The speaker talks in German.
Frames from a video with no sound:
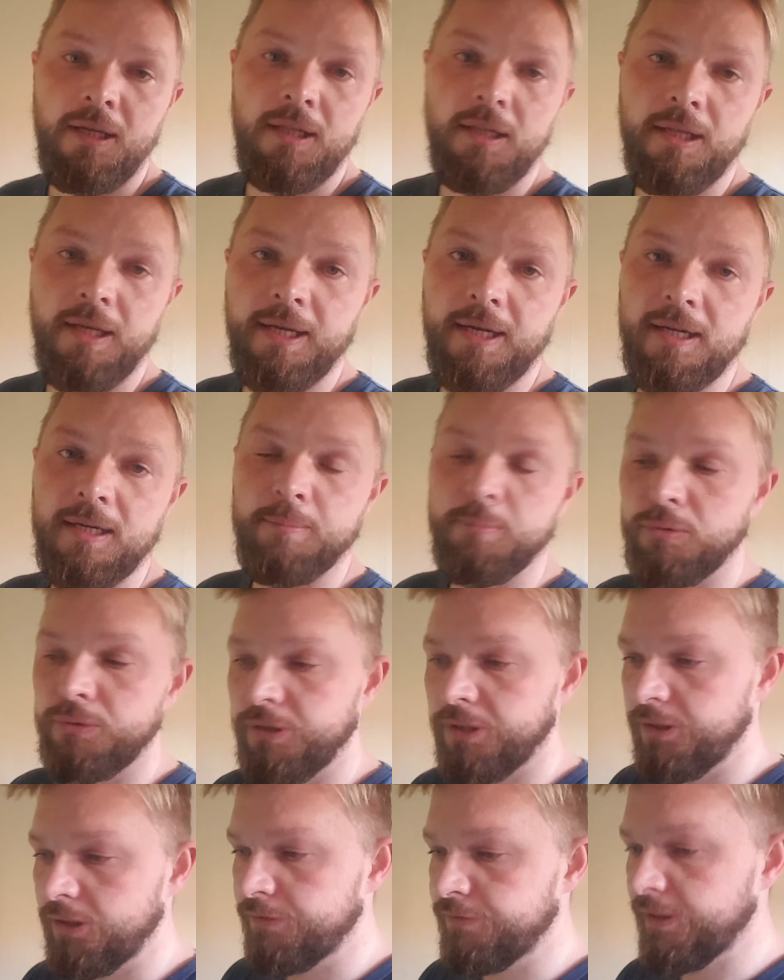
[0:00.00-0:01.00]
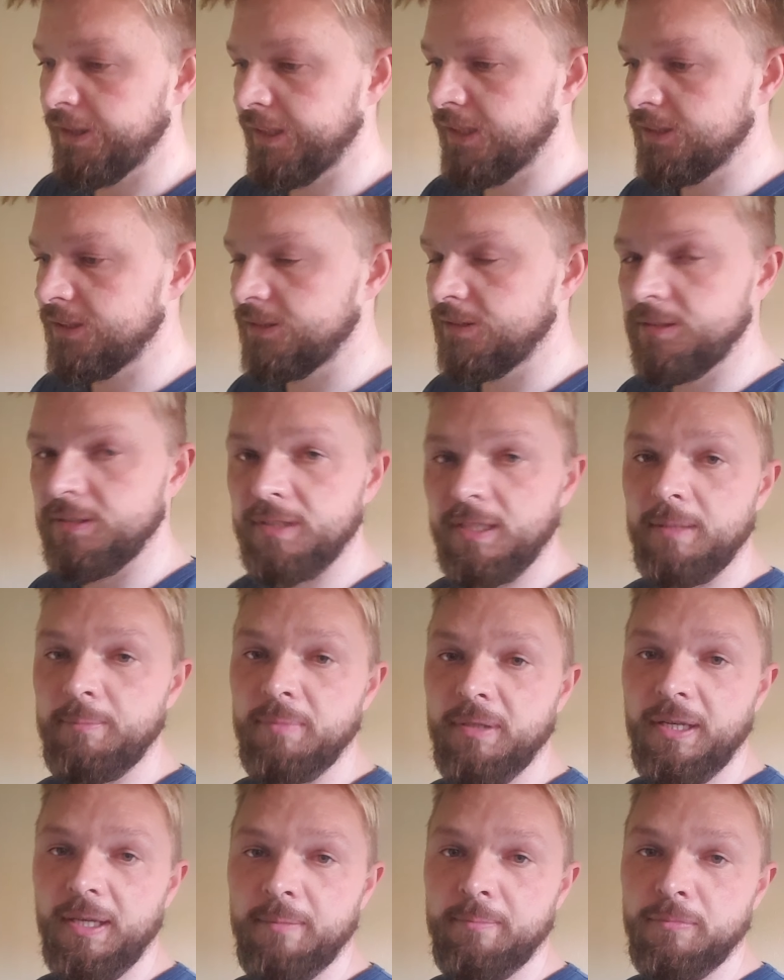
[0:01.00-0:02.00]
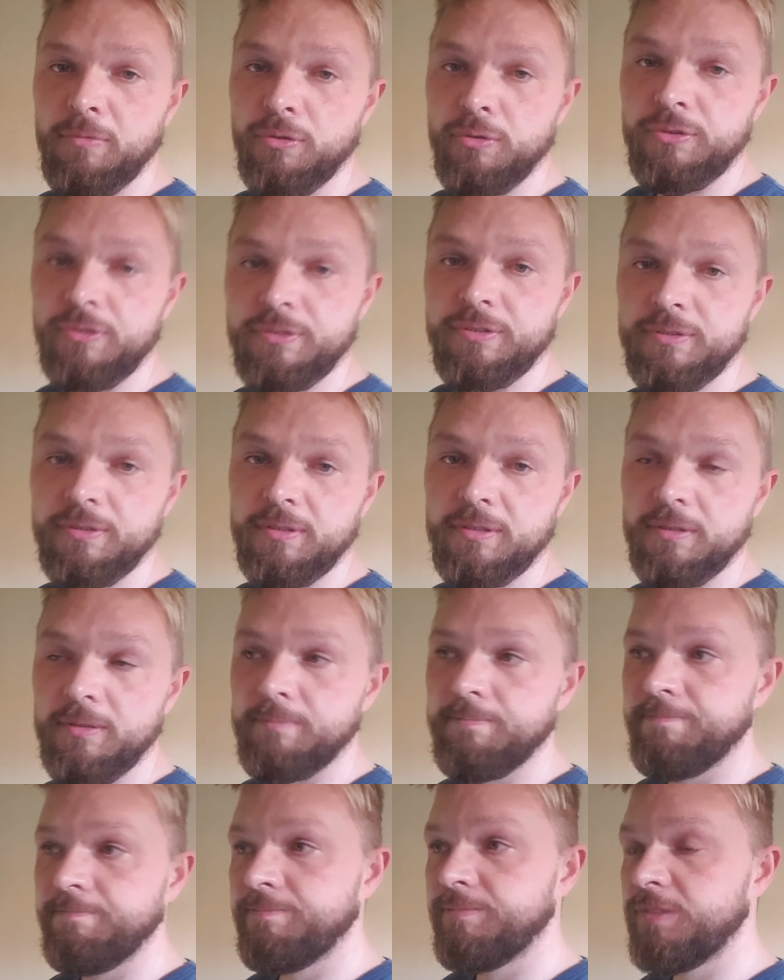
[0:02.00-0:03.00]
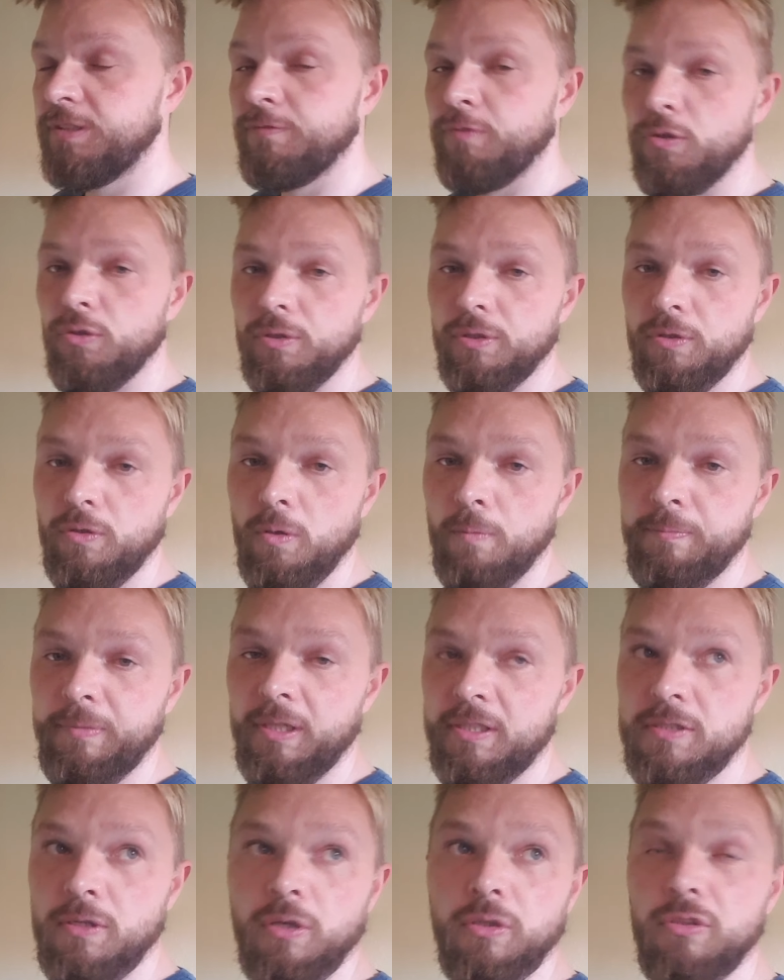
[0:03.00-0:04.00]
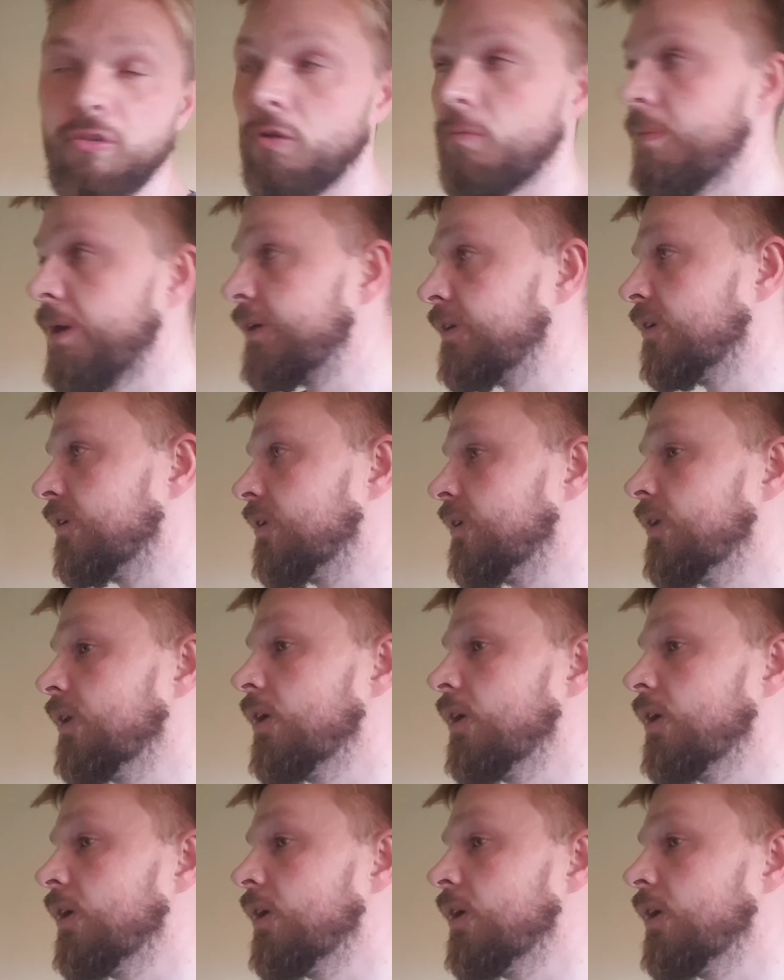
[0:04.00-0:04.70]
Liken, abonnieren nicht vergessen, dranbleiben und ähm, die Woche kommen jetzt auch noch meine